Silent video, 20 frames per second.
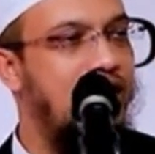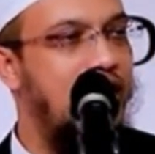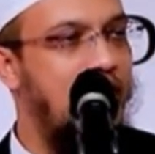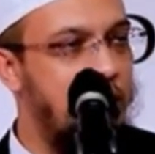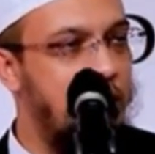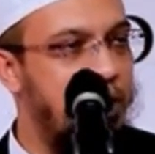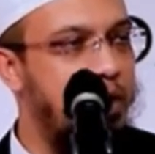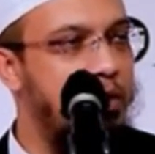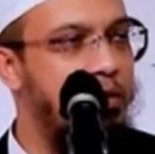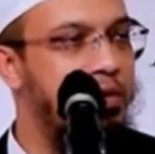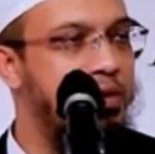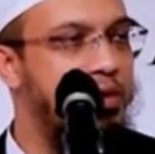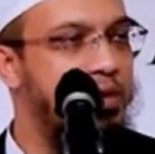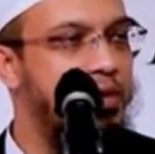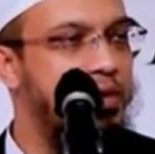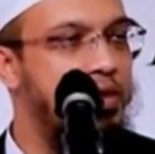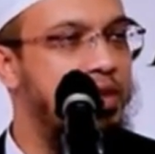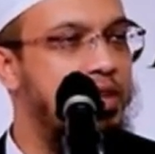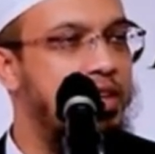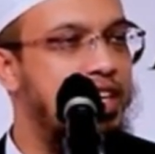আরো ভালো
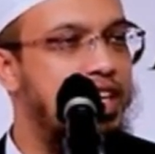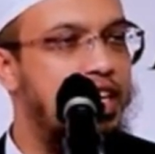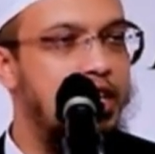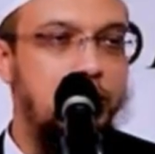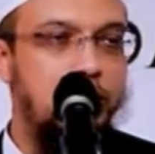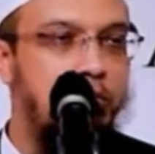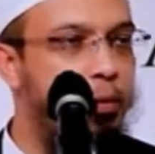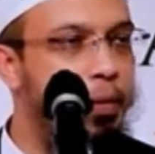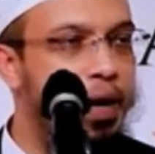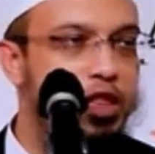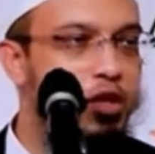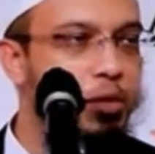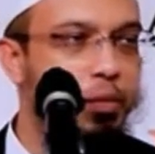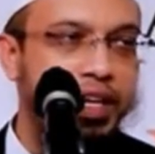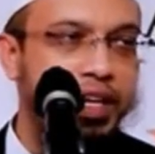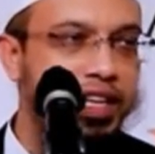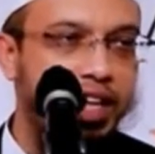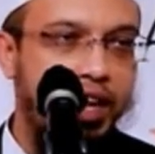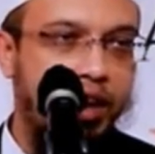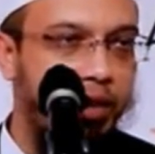কিন্তু মোবাইল
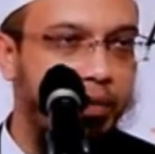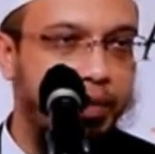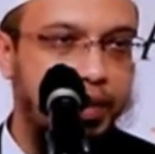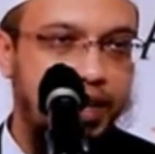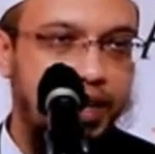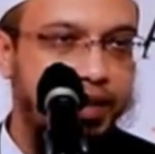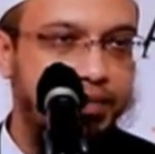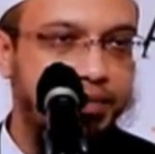তোমাকে দেওয়া হবে